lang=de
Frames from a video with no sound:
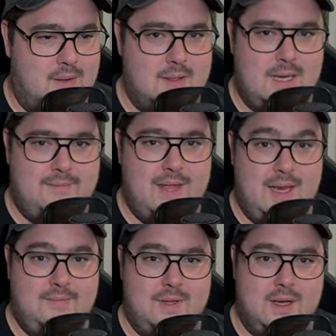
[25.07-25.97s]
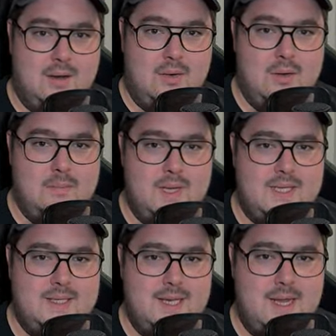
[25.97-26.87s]
und da wären wir auch mit
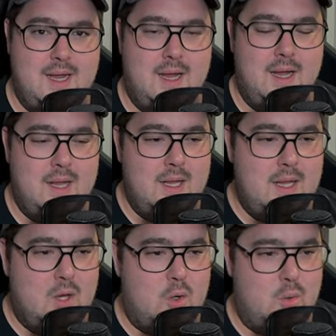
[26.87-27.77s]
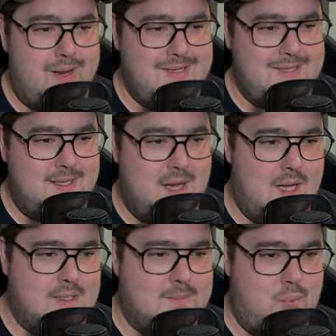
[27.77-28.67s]
der
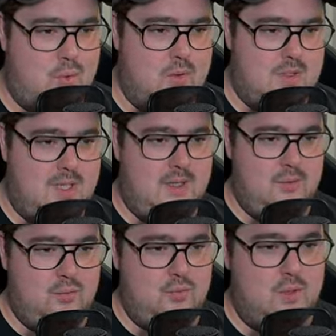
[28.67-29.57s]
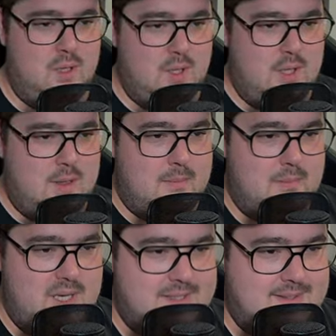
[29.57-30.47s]
crazycards.eu
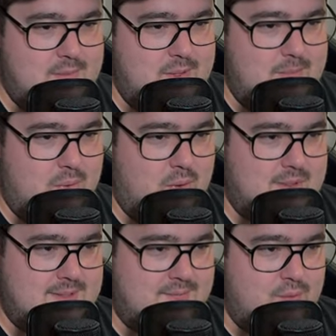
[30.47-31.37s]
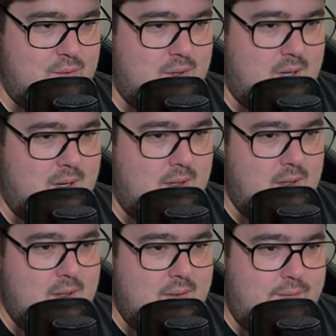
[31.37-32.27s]
Mystery Box für
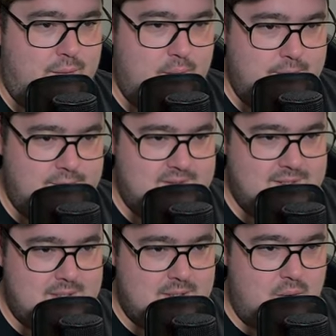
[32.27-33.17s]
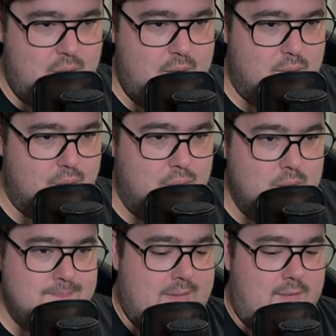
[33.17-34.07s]
50 Euro.
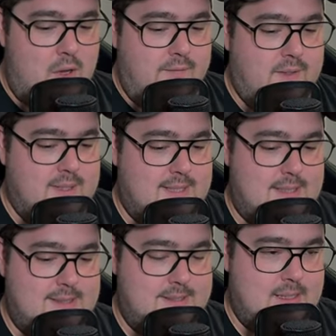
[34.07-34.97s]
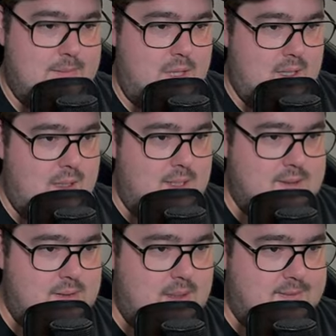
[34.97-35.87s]
Wir öffnen das ganze Ding mal.
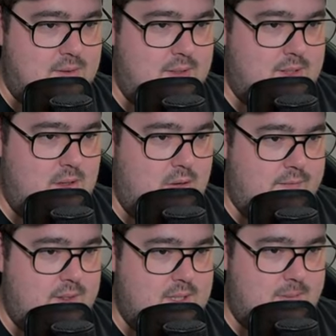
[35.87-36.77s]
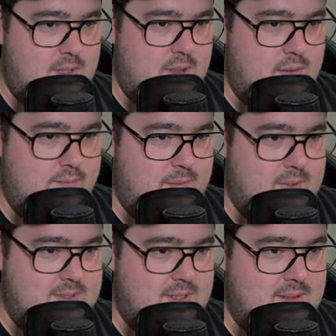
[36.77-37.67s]
Also ich habe es noch nicht geöffnet. Ich habe hier, wie
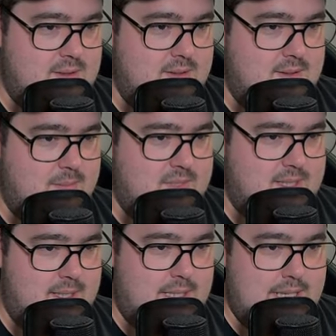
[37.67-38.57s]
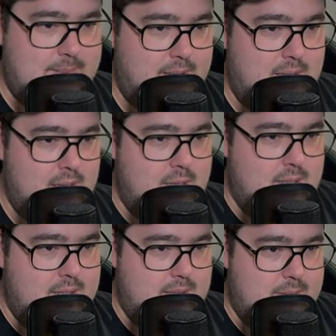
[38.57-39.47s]
man sieht, ist da ein bisschen klebrig.
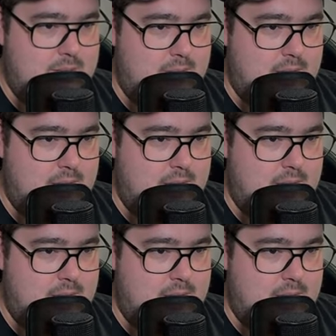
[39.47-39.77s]
Da habe ich meine